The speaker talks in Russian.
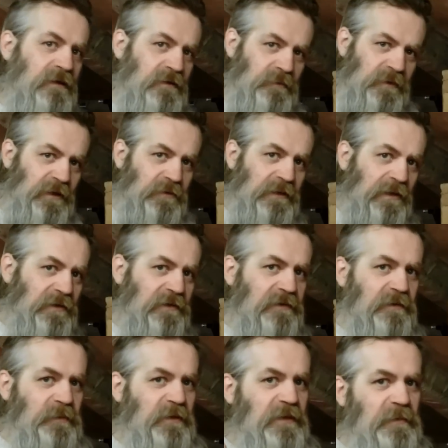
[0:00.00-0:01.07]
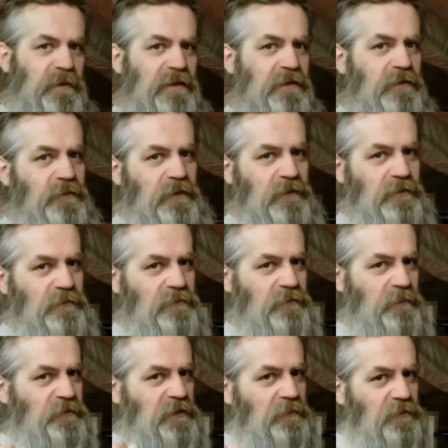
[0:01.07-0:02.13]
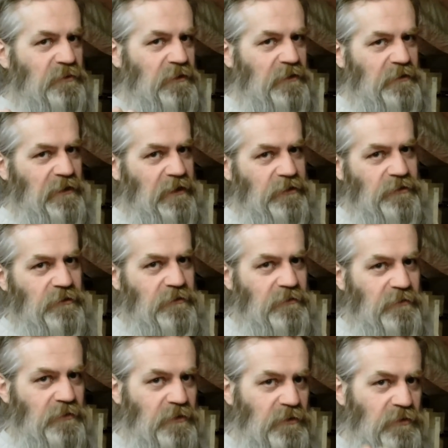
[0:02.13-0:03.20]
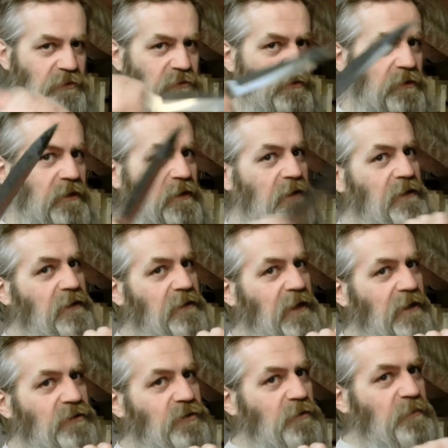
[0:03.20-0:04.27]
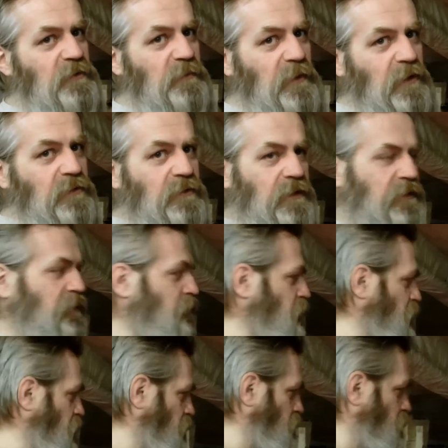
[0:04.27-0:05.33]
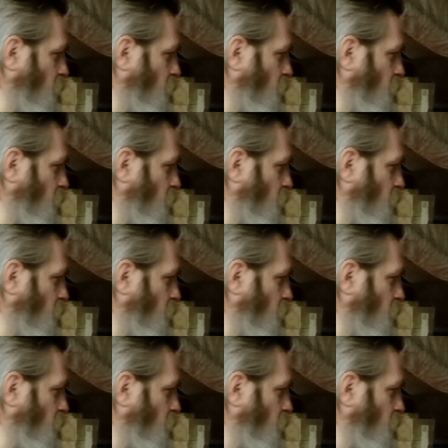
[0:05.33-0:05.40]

Мне удалось с 5 метров воткнуть. Вообще можно и дальше. Тоже кидаешь, он безоборотно летит вперед.